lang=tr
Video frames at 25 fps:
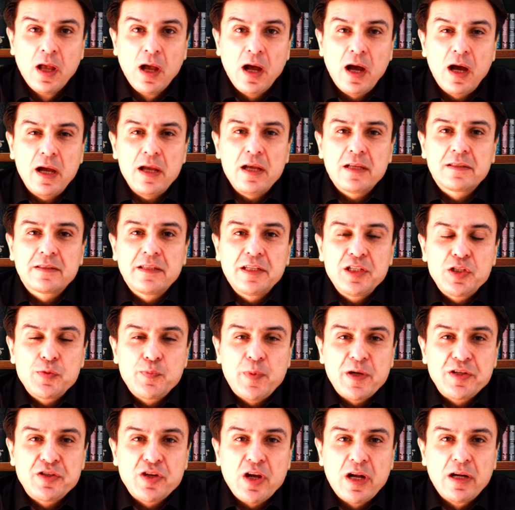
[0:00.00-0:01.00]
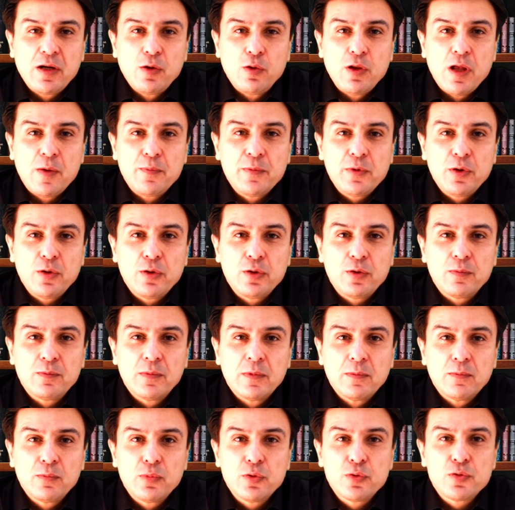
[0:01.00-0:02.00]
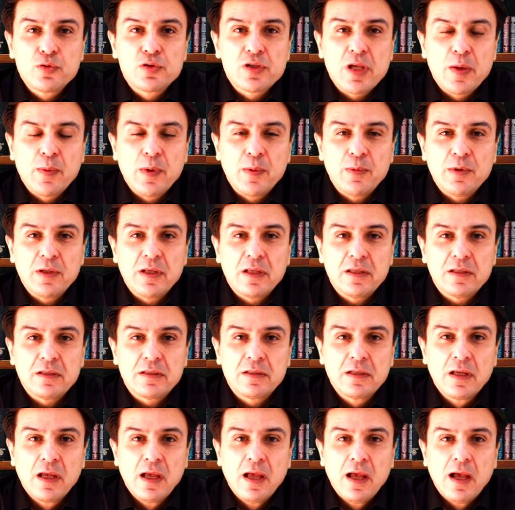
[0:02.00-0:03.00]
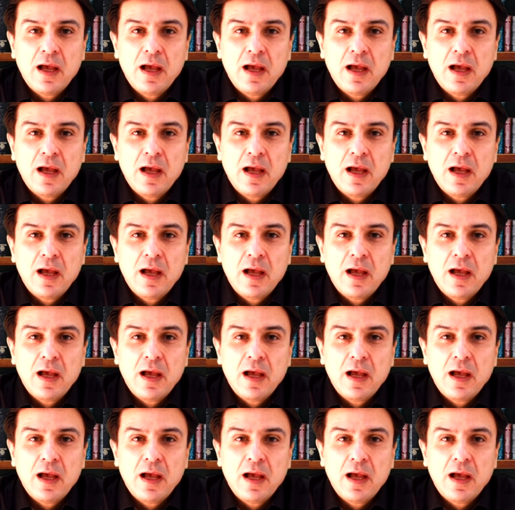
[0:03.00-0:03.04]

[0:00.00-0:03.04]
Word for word: Hayatta hiç başarılı olamıyorum. Bunun sebebi nedir?